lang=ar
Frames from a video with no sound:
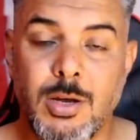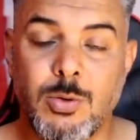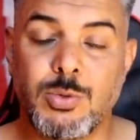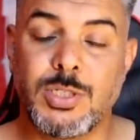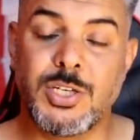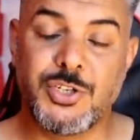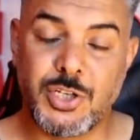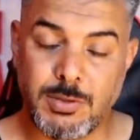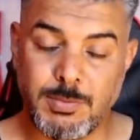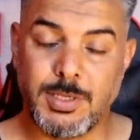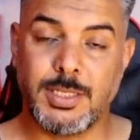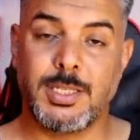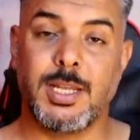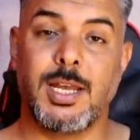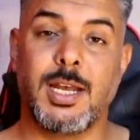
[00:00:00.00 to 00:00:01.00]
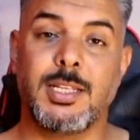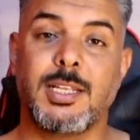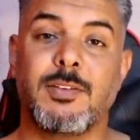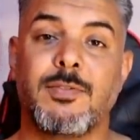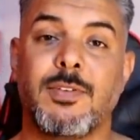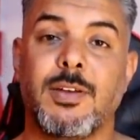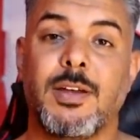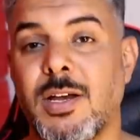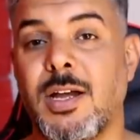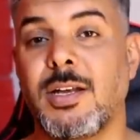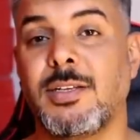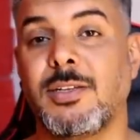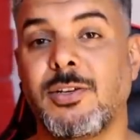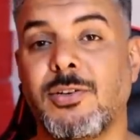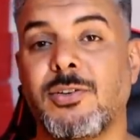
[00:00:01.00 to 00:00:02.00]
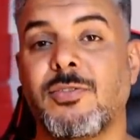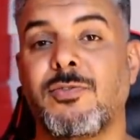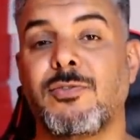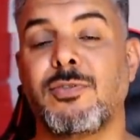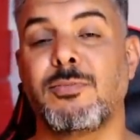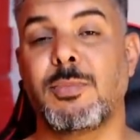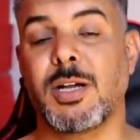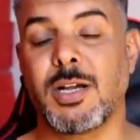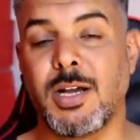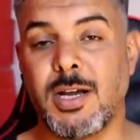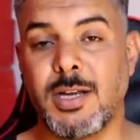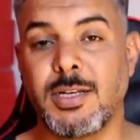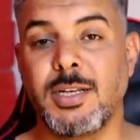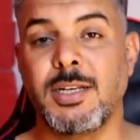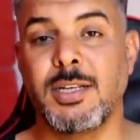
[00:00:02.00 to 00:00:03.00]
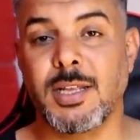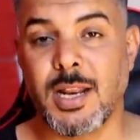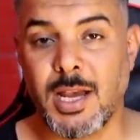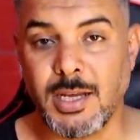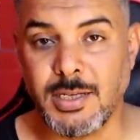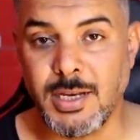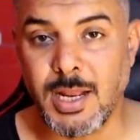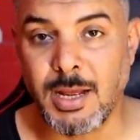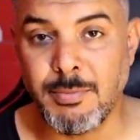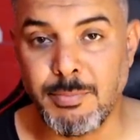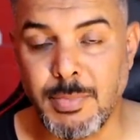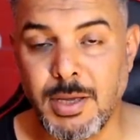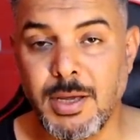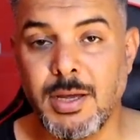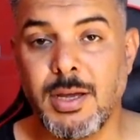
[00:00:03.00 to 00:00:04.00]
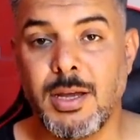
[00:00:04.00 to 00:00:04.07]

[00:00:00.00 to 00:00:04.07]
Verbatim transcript: وسجل من عندها هدف كان يعرف المكان اللي راح يلعب